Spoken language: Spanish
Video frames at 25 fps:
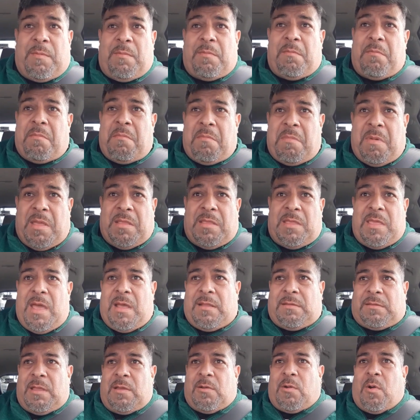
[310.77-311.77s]

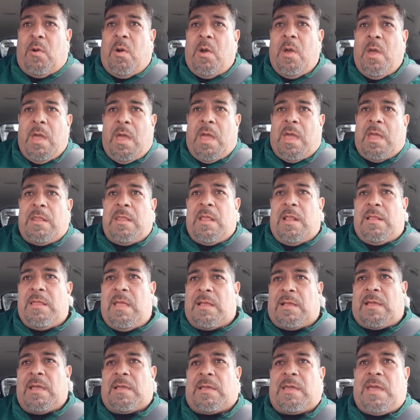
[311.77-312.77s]
mediático en el
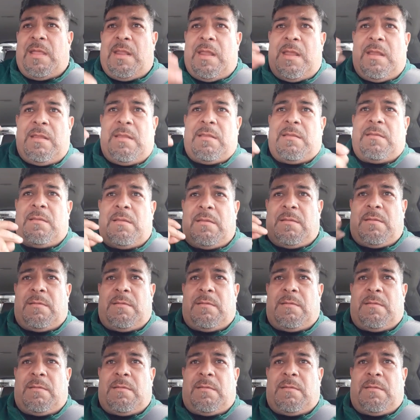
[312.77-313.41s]
de que quieren